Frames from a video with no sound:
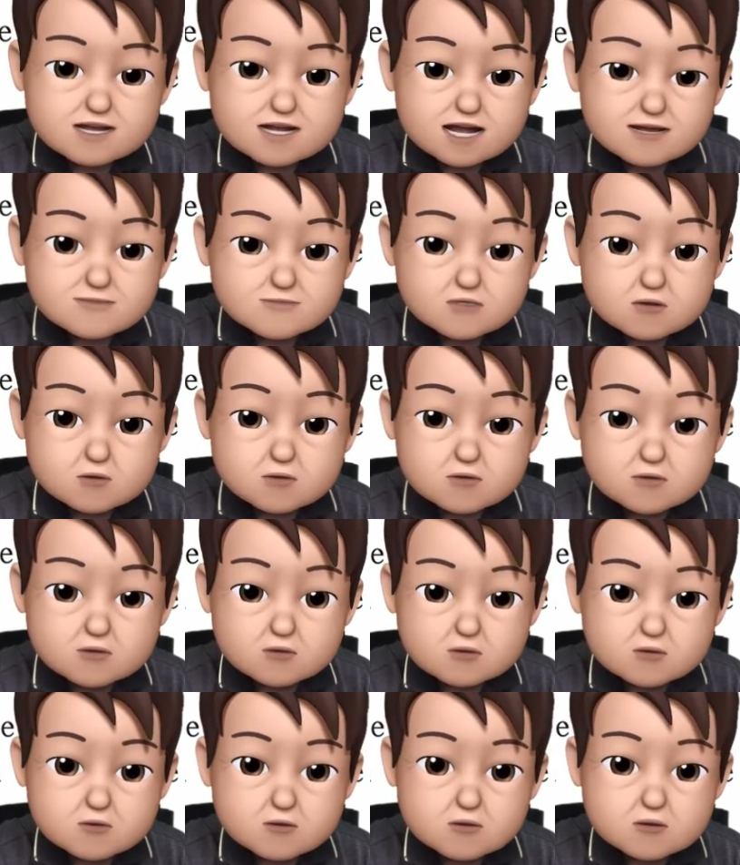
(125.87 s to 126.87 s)

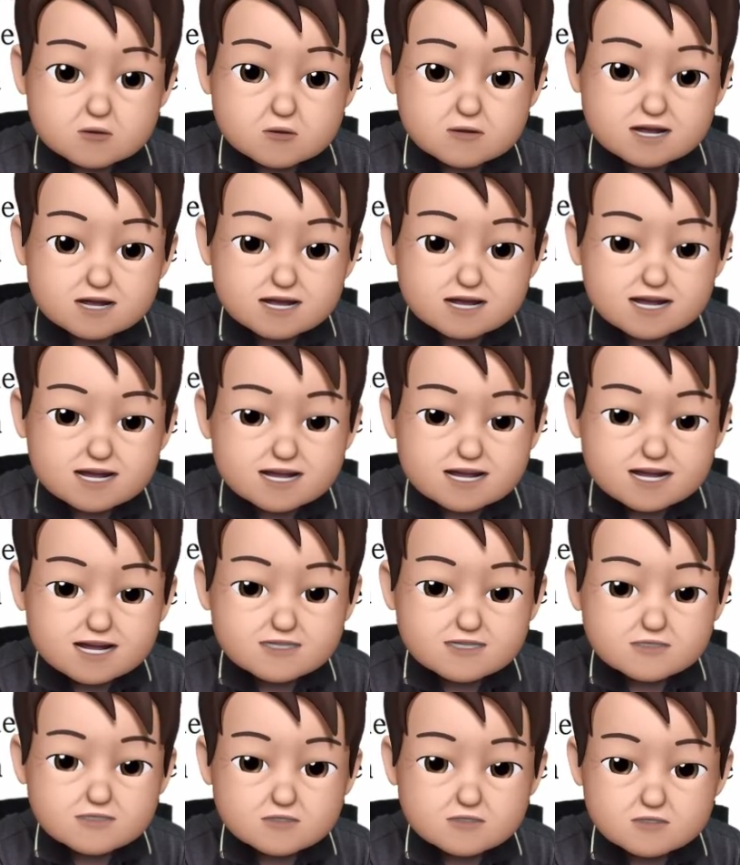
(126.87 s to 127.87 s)
감정적으로 화나게
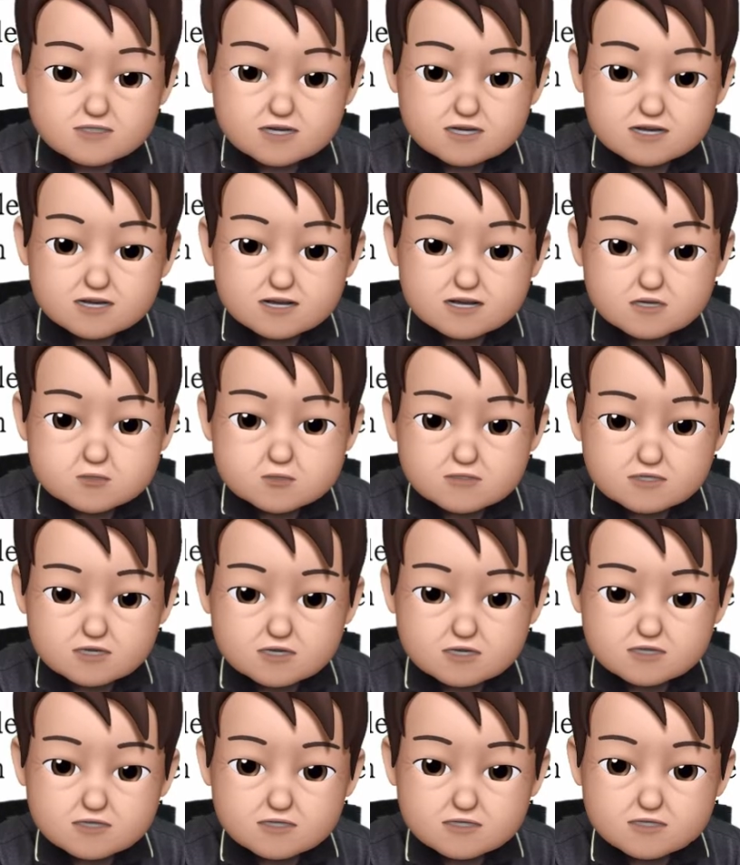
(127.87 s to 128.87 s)
하는 그런
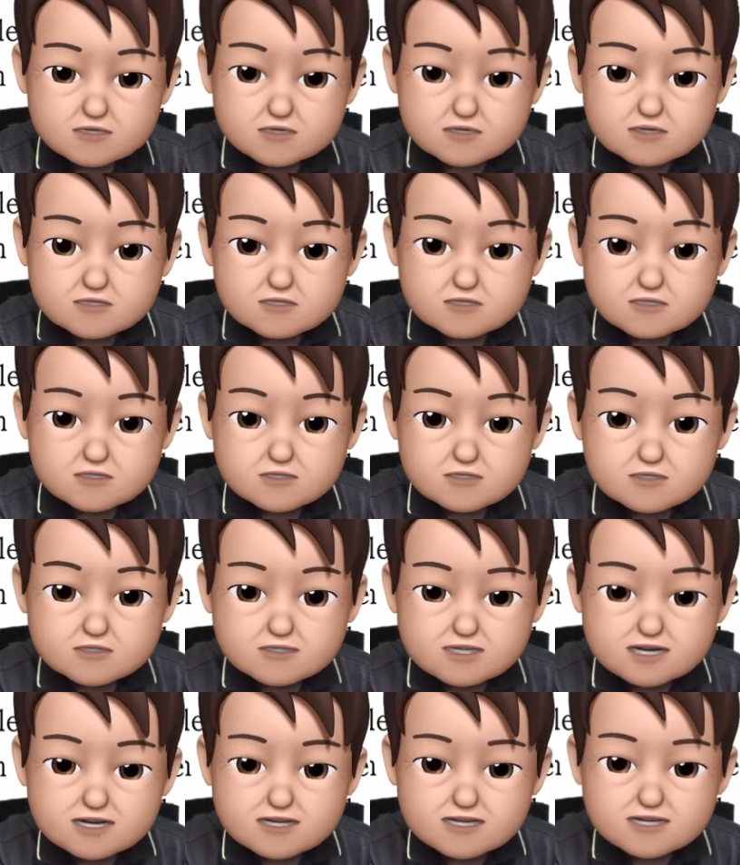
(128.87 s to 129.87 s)
상황으로부터
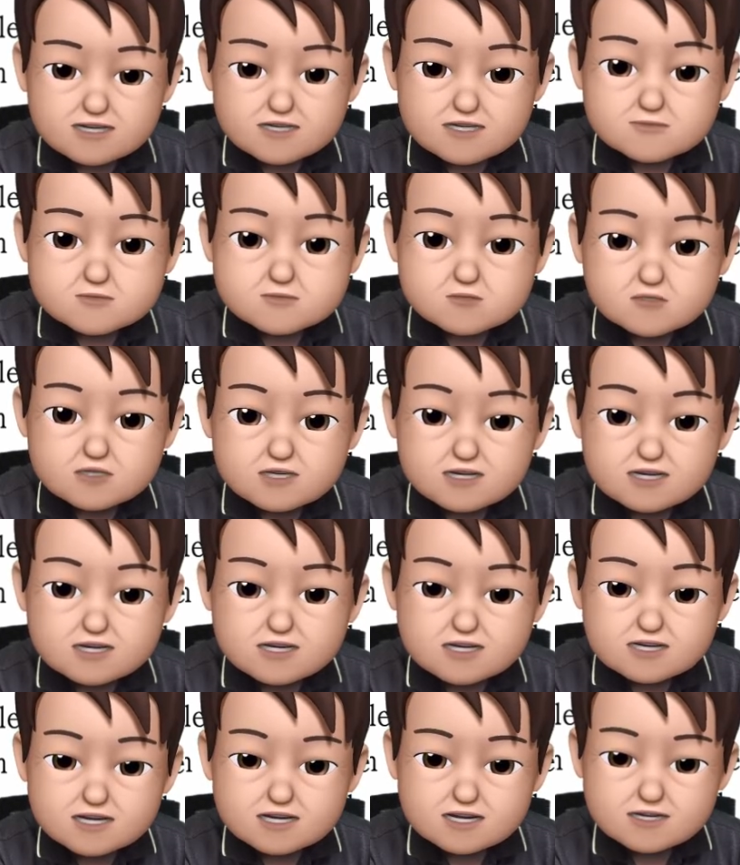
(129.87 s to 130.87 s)
너 자신을
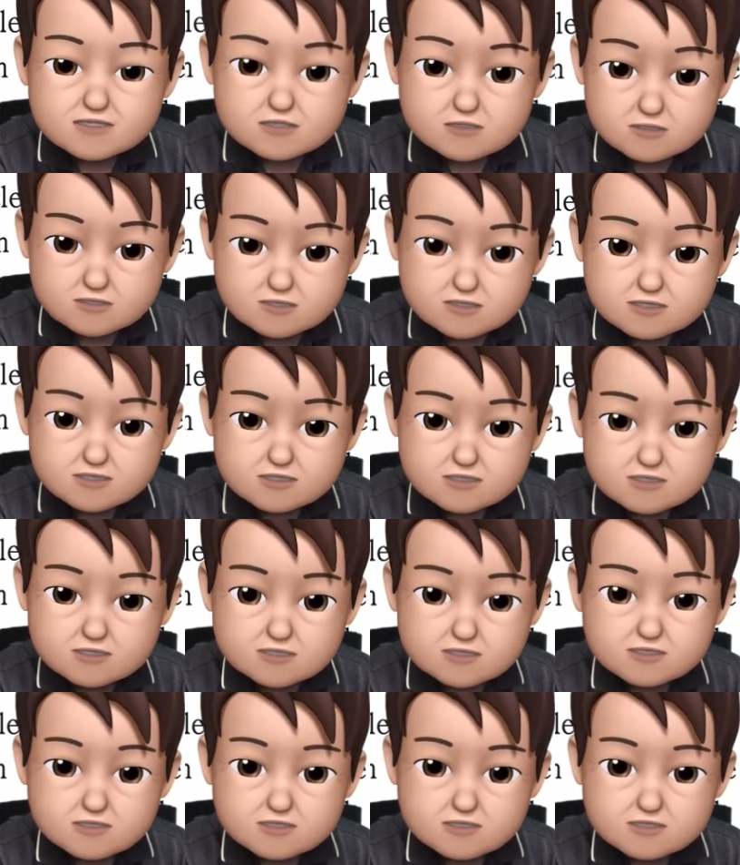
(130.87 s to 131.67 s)
분리시키는 것은